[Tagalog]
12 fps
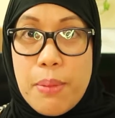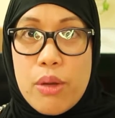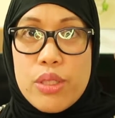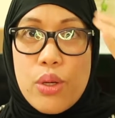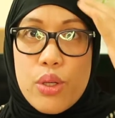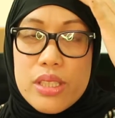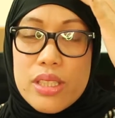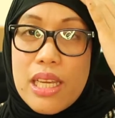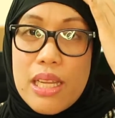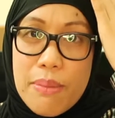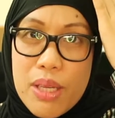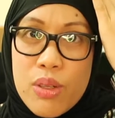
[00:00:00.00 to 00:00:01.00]
ako ng konti
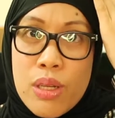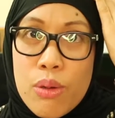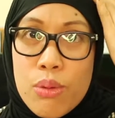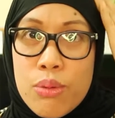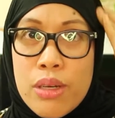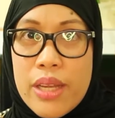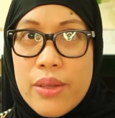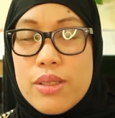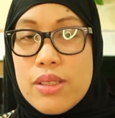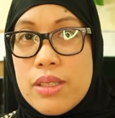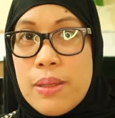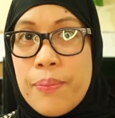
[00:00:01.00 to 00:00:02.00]
dahil meron akong
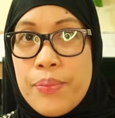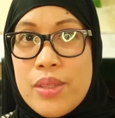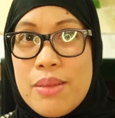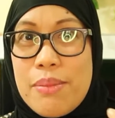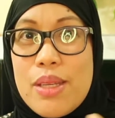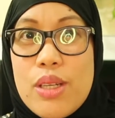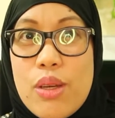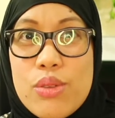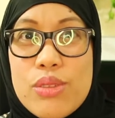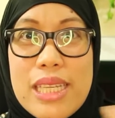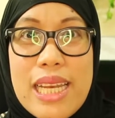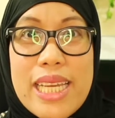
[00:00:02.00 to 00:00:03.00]
ano, meron
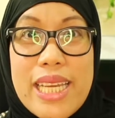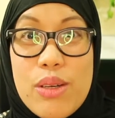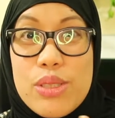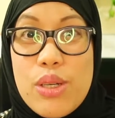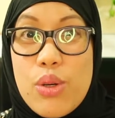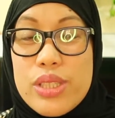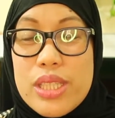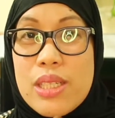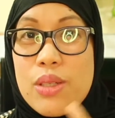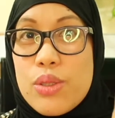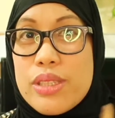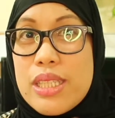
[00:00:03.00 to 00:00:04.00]
akong, naglagay ako ng
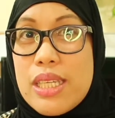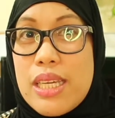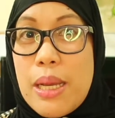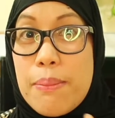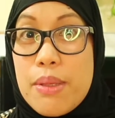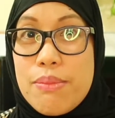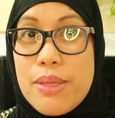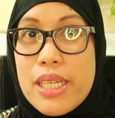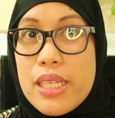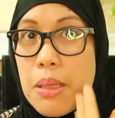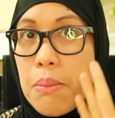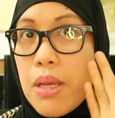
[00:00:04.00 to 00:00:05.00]
konting-konting uh, baby
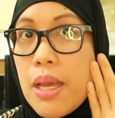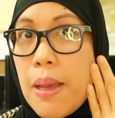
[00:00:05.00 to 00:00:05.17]
cream.